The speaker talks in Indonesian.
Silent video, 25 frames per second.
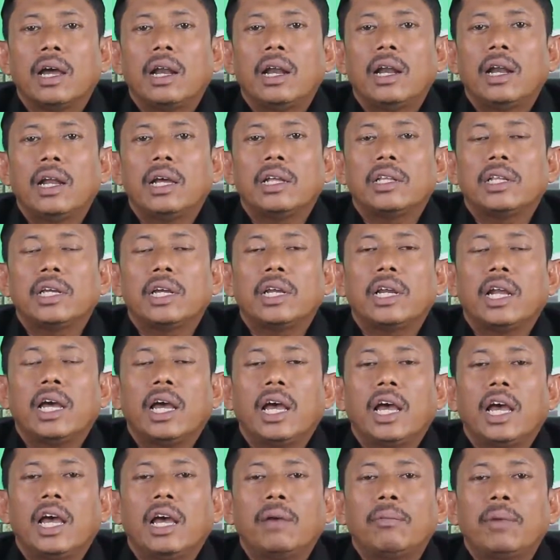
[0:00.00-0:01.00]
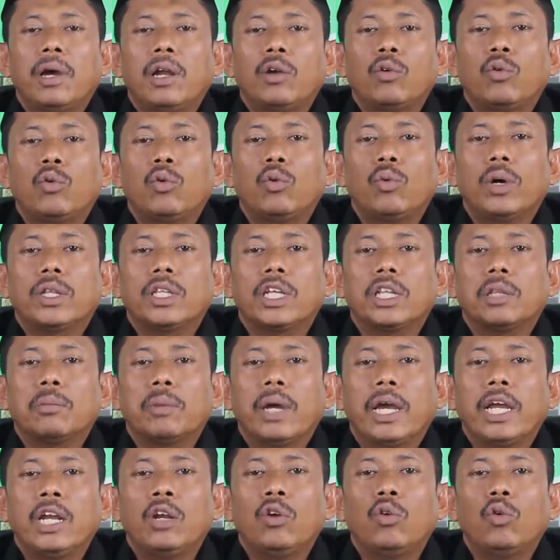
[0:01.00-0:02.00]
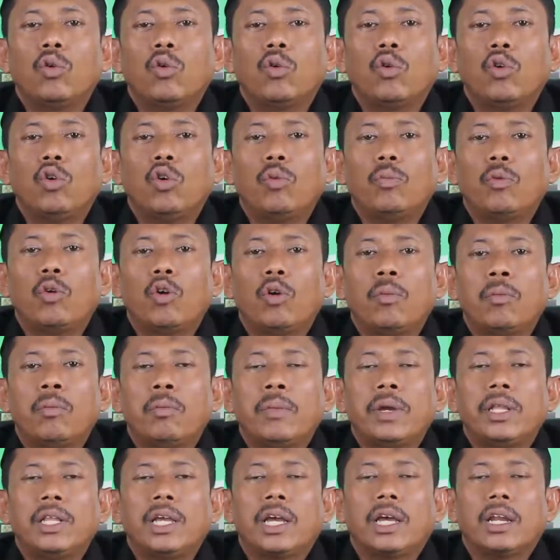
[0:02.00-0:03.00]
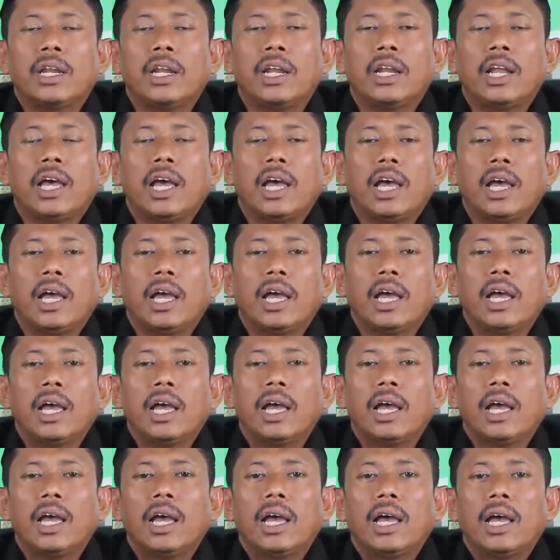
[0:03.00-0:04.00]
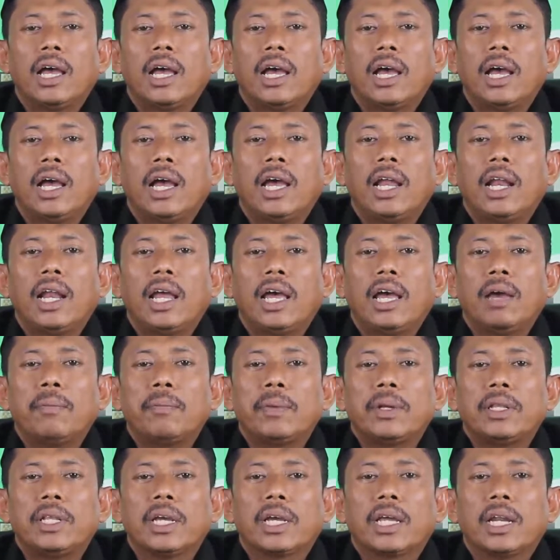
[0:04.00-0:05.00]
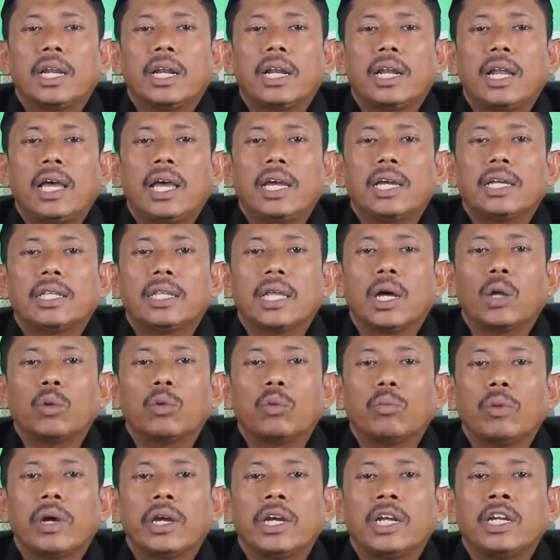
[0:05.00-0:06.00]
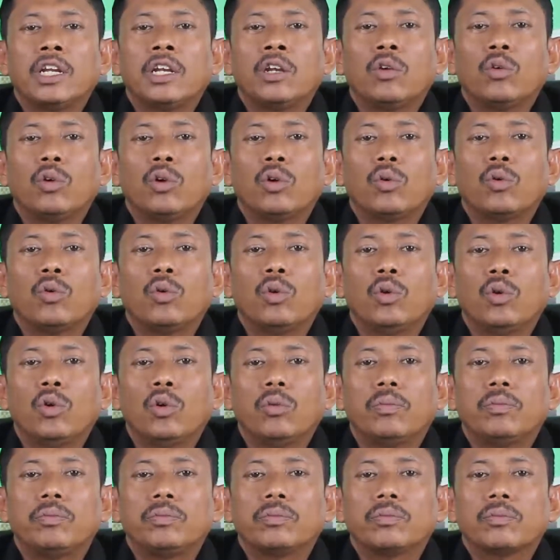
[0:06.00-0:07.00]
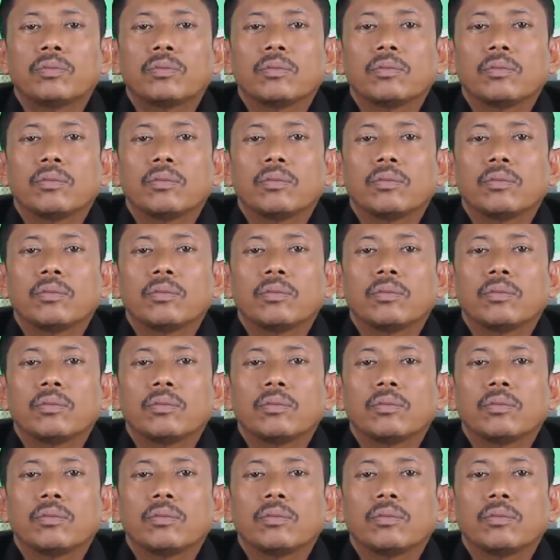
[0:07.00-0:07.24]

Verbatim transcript: alladzina amanu wa tatma'innu qulubuhum bi dzikrillah ala bi dzikrillah tatma'innul qulub